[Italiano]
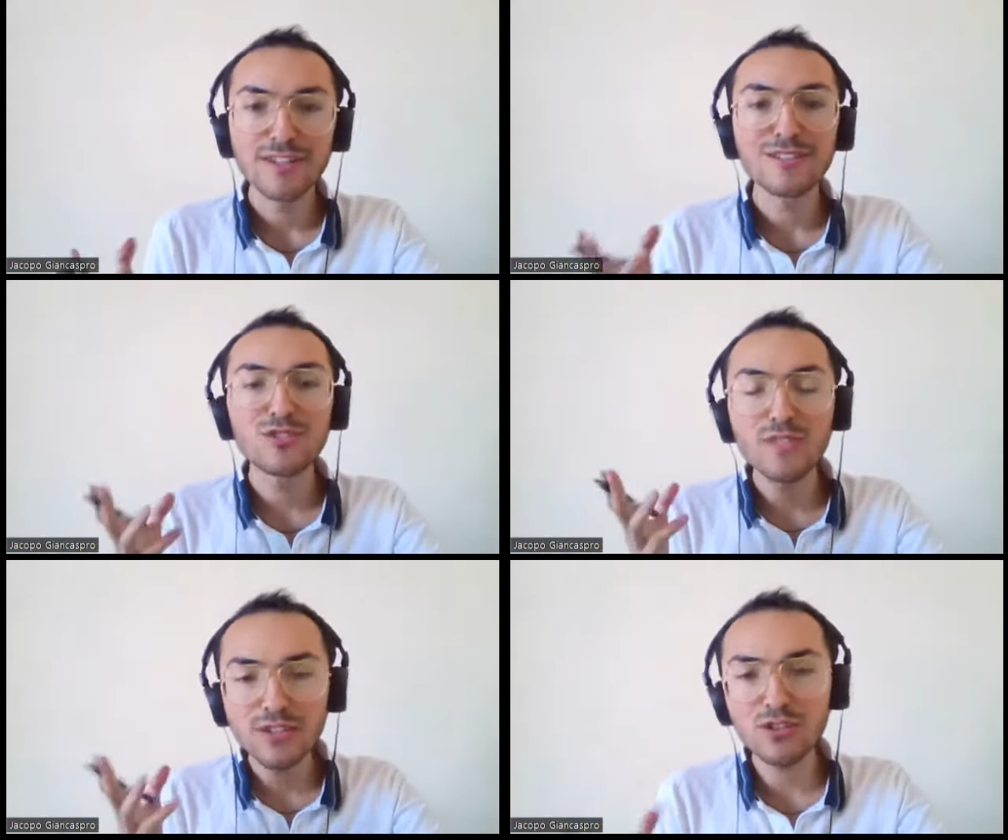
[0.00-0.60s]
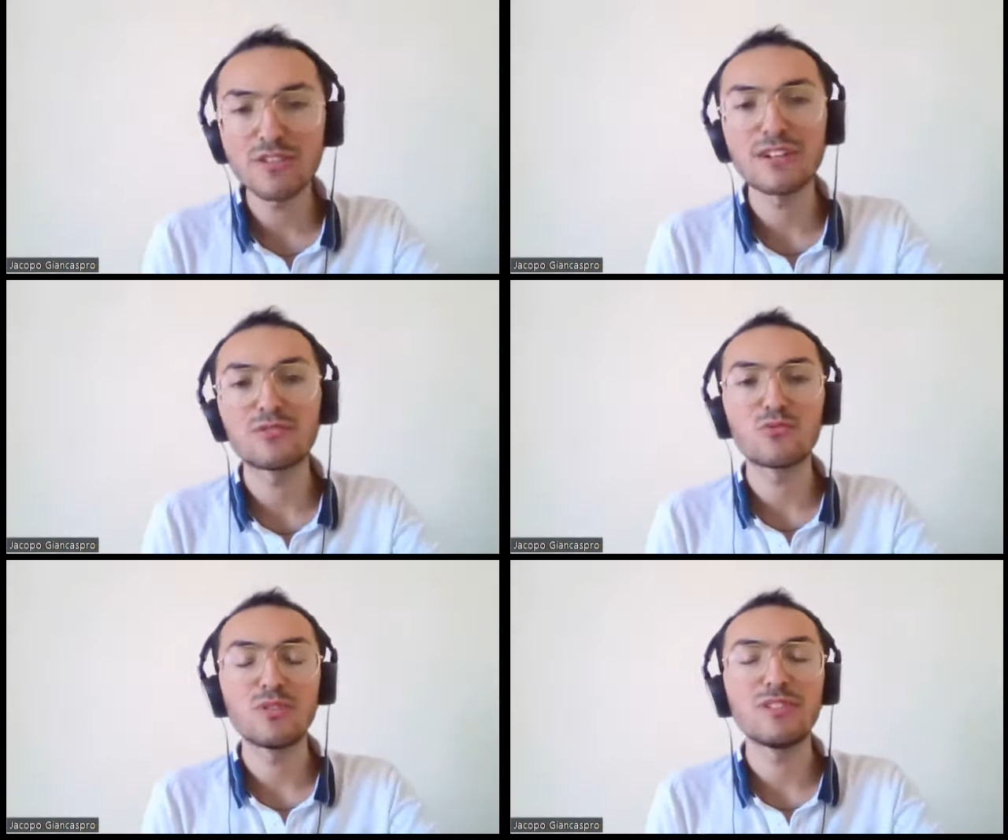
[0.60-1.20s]
Dove hai
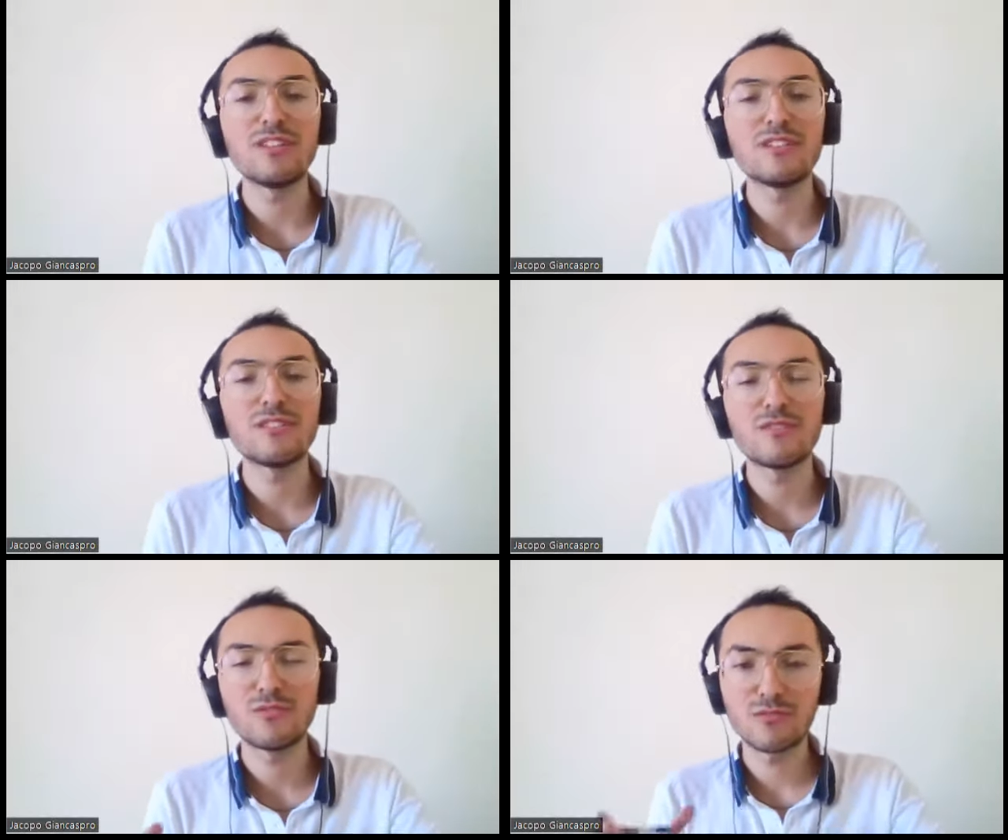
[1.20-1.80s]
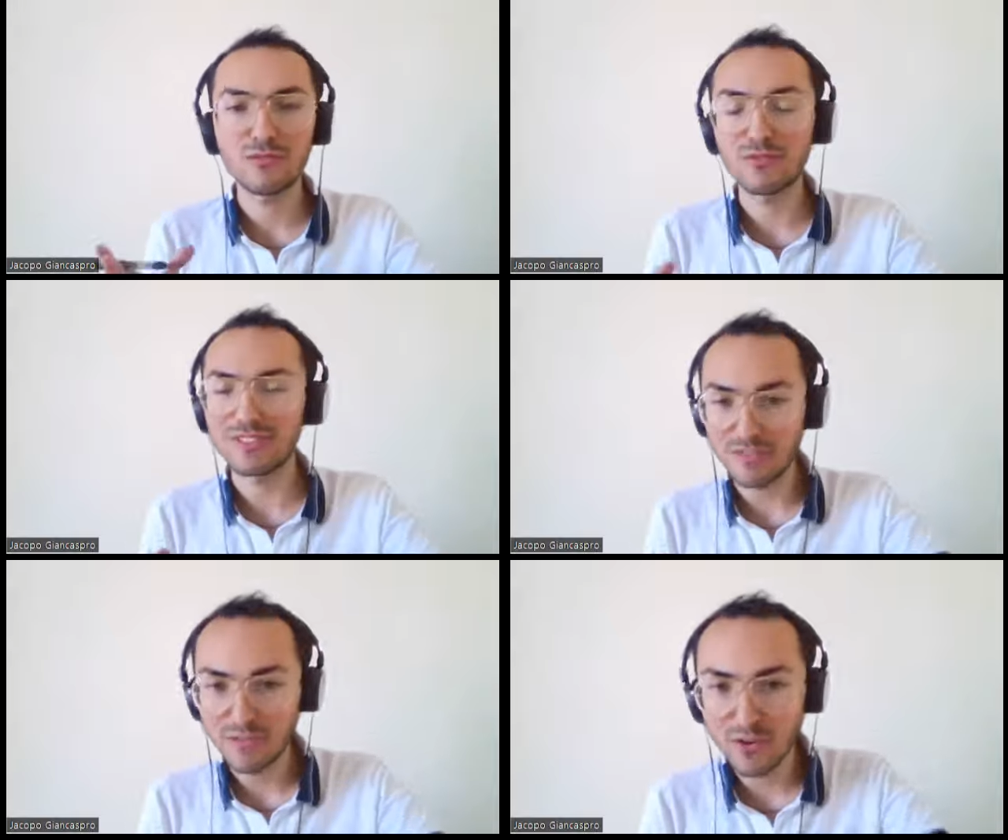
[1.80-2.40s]
trovato quindi
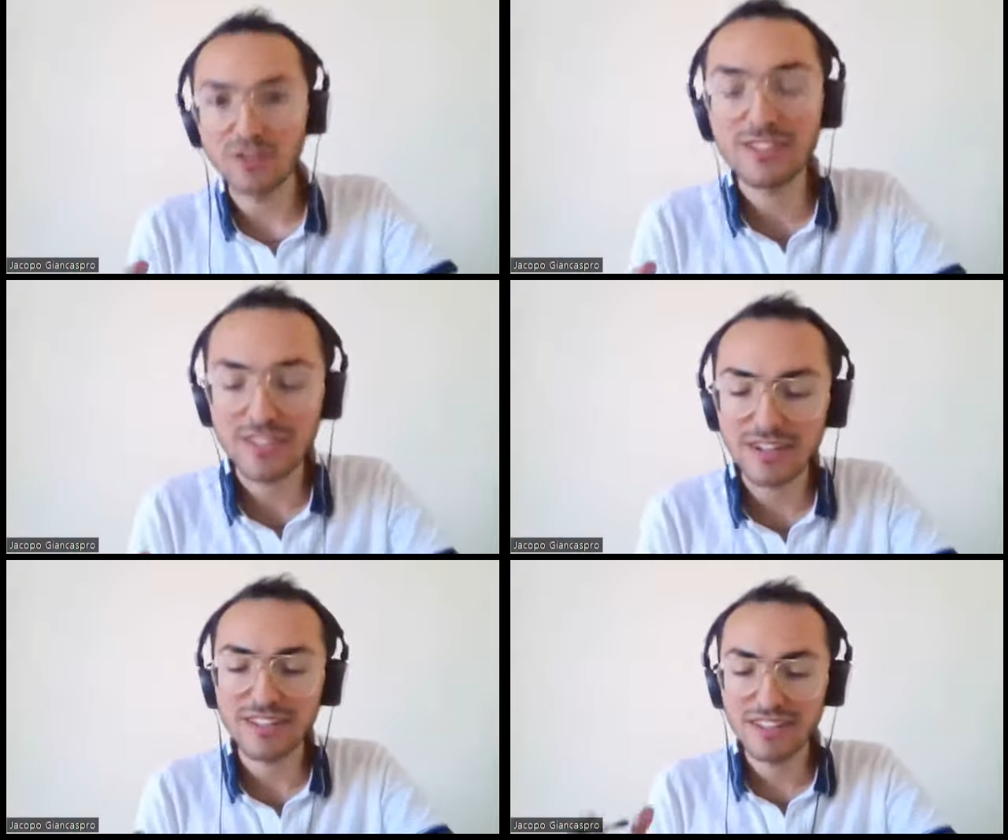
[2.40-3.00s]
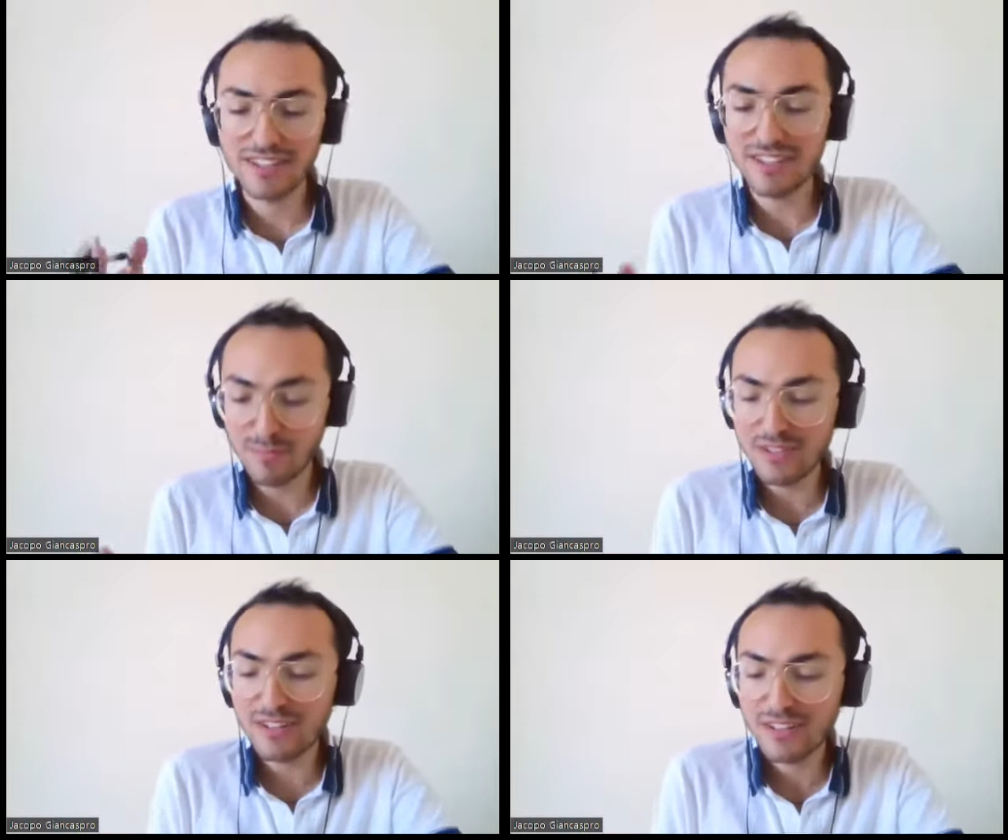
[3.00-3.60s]
questa forza anche di
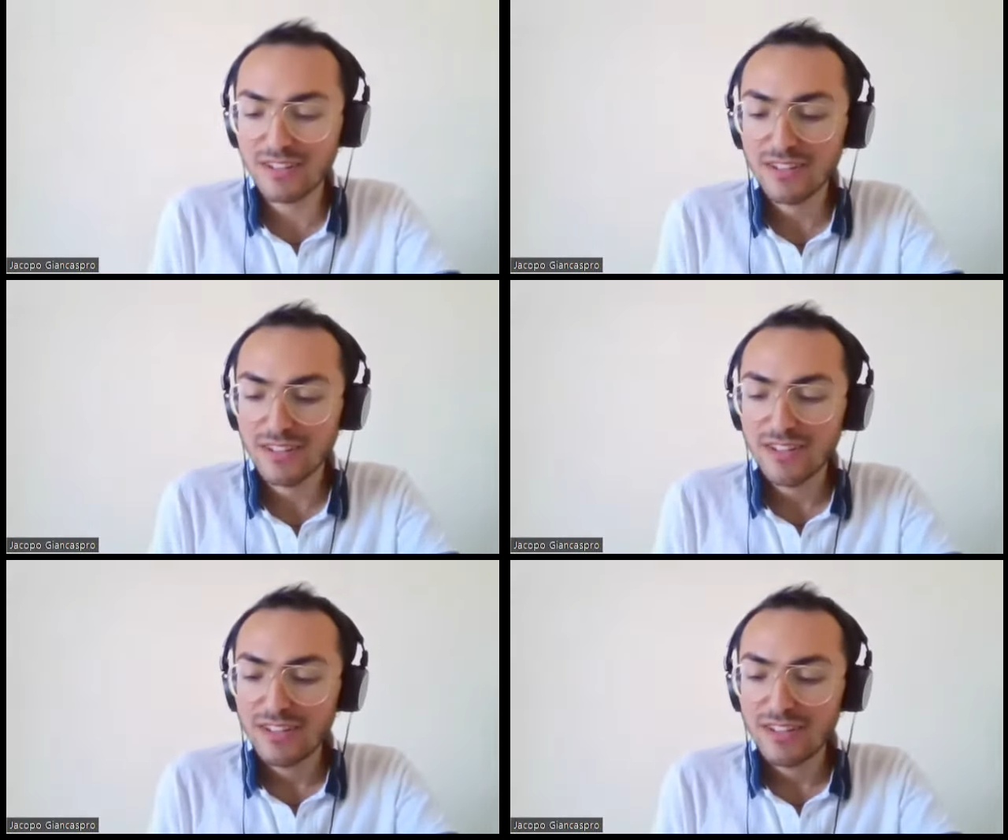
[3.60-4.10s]
capire che